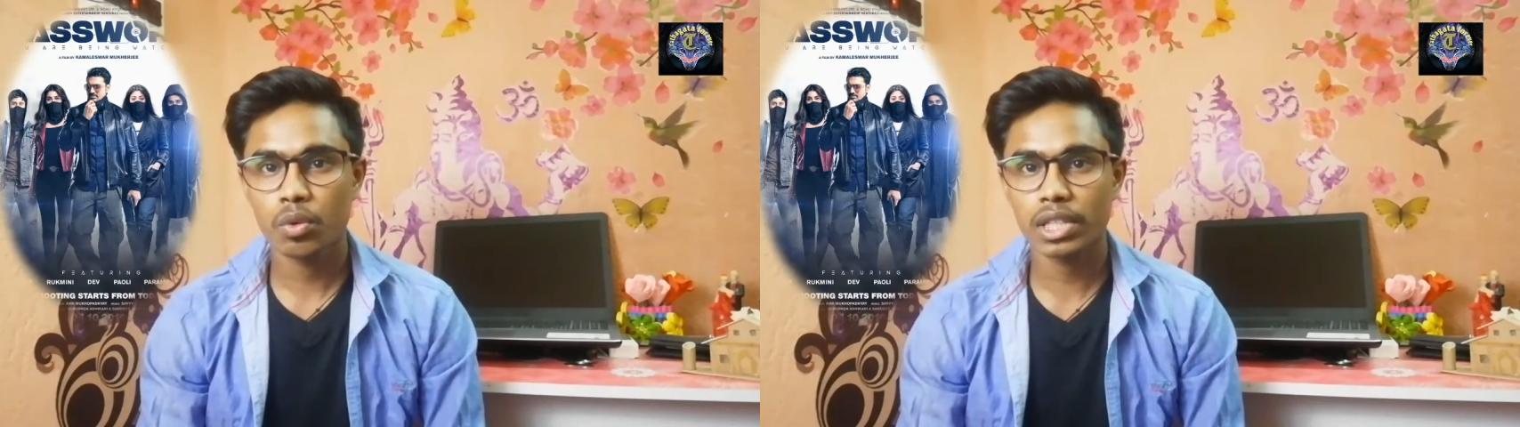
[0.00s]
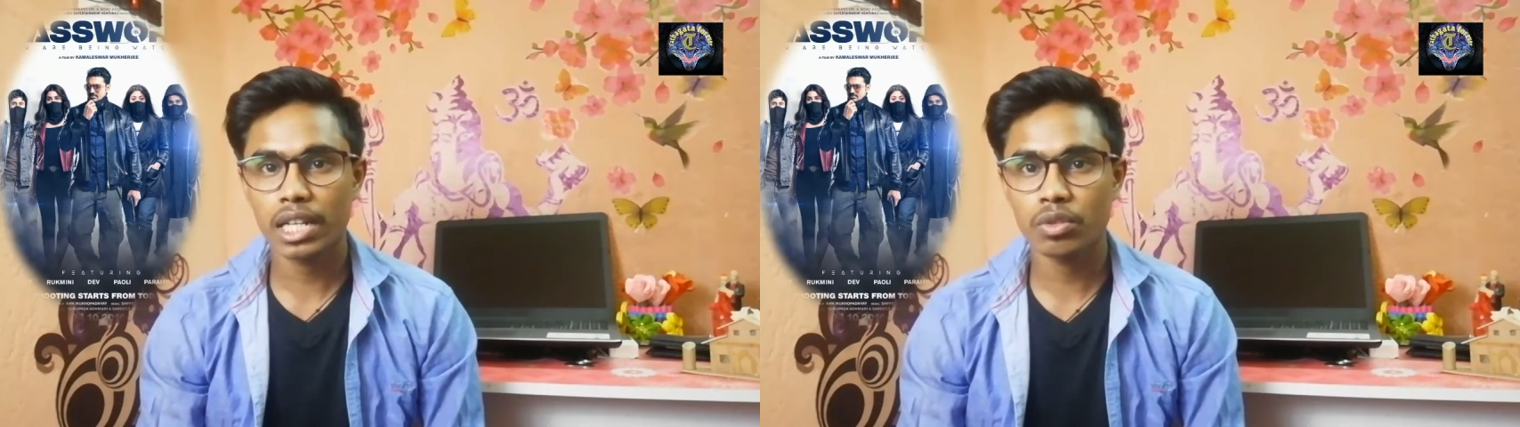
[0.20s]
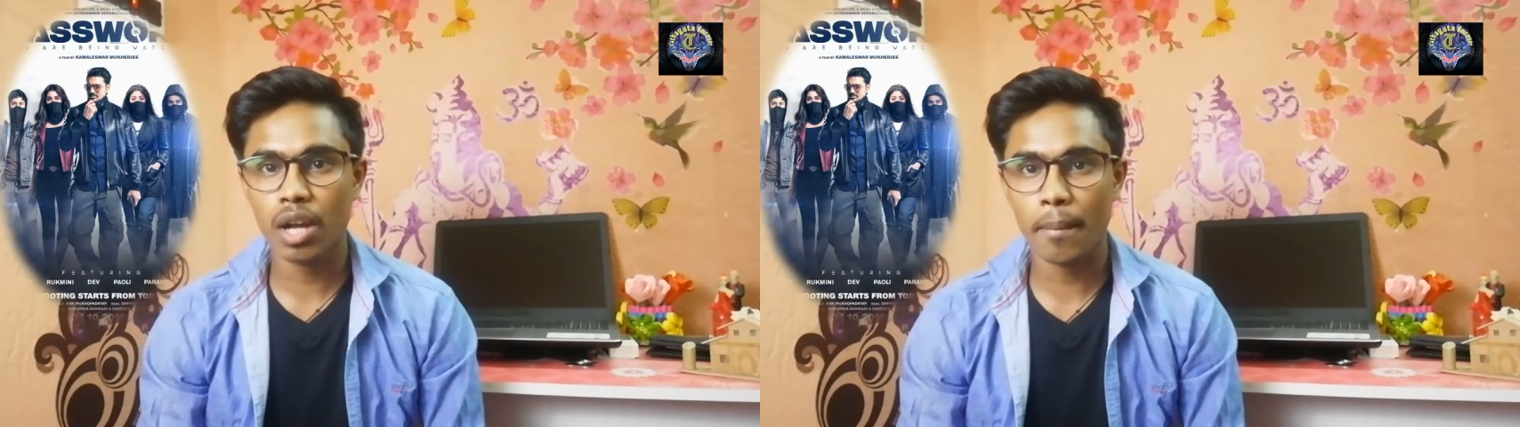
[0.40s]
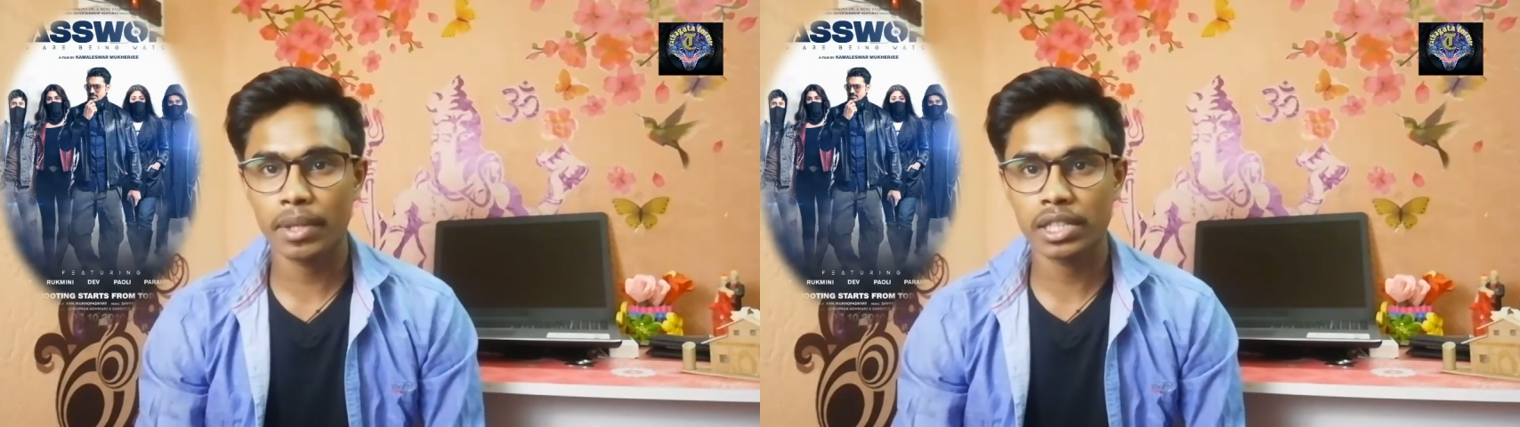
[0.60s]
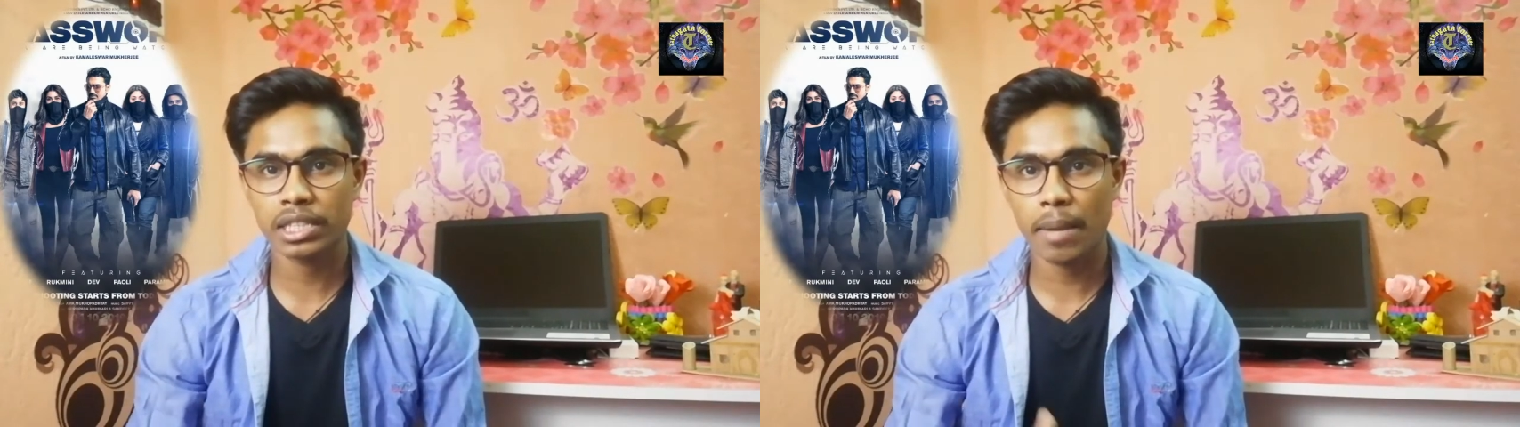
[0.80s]
কথা কিন্তু
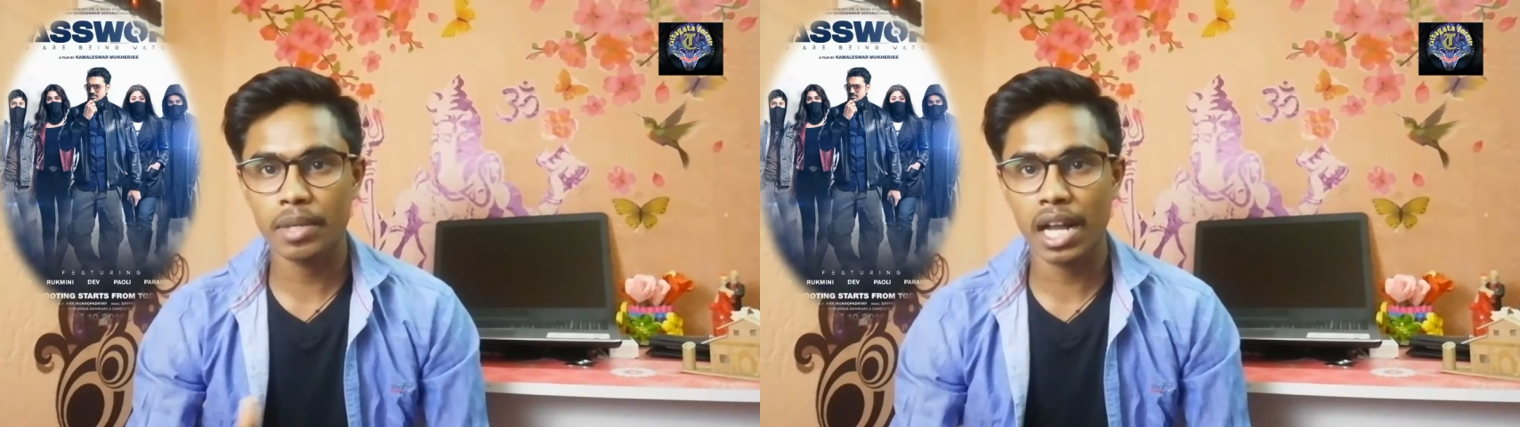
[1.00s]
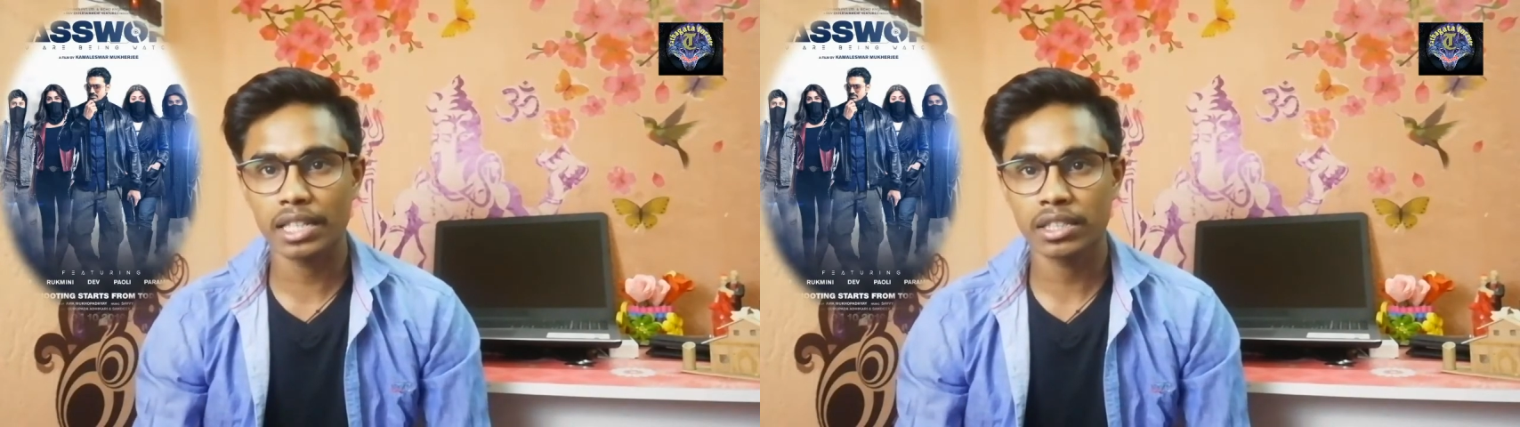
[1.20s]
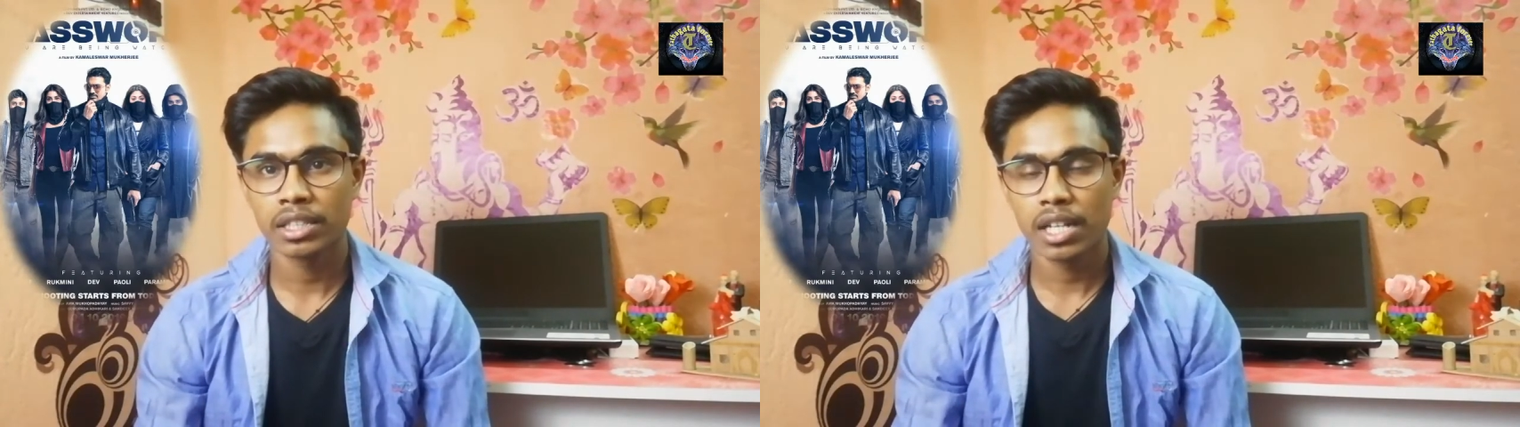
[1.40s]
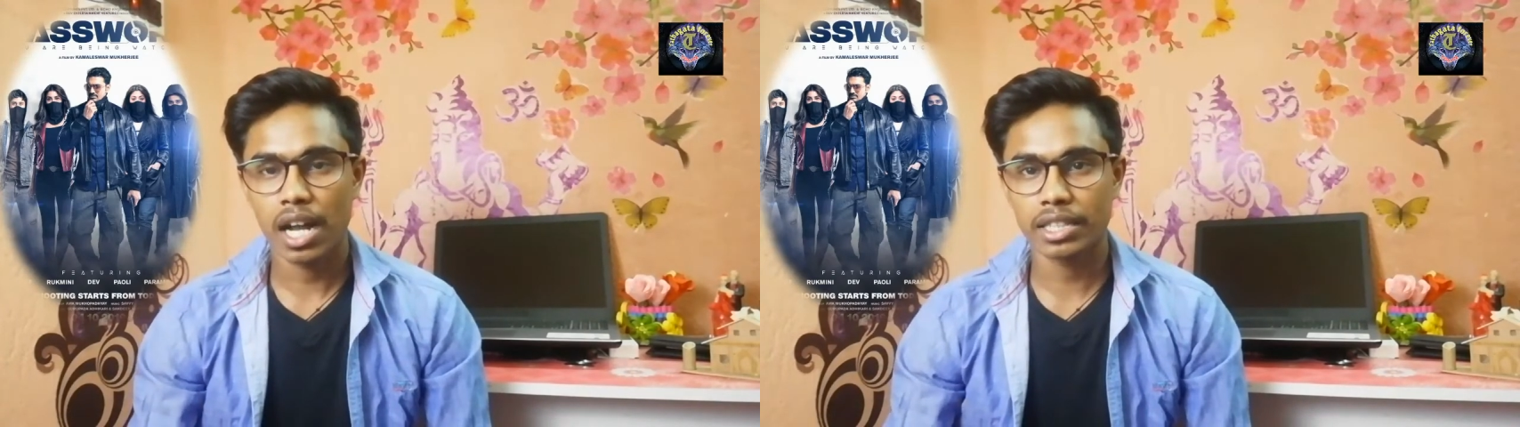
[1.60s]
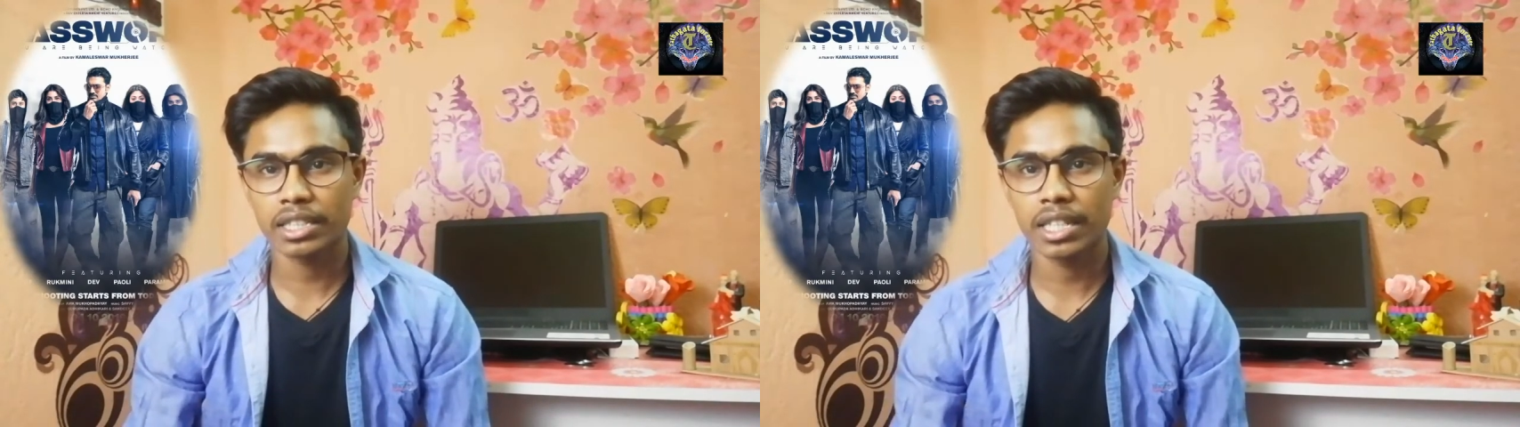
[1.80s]
আমাদের সামনে আস
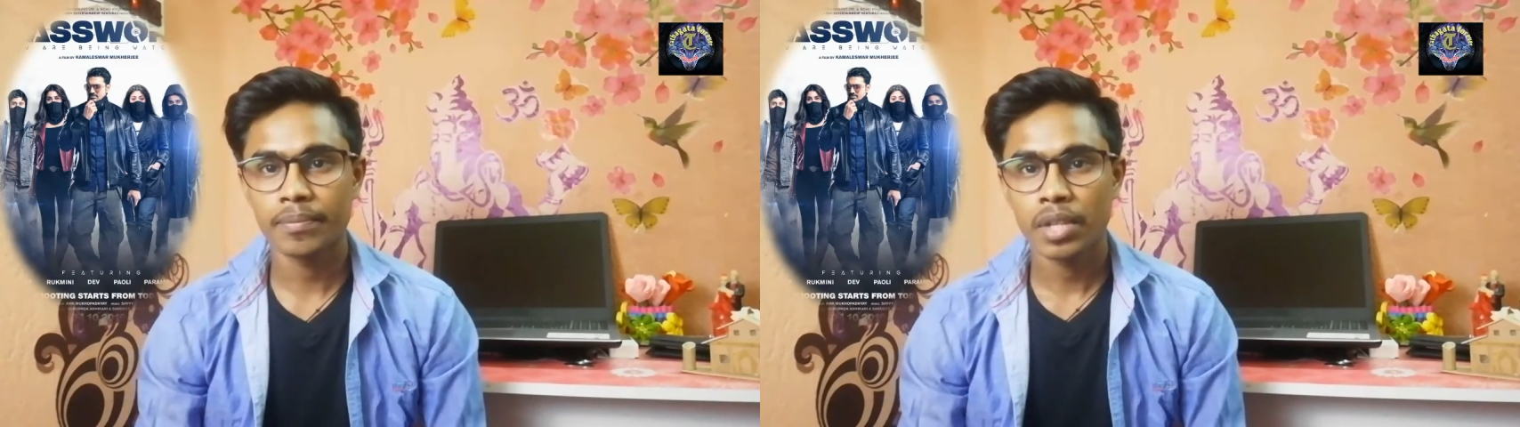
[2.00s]
আসছে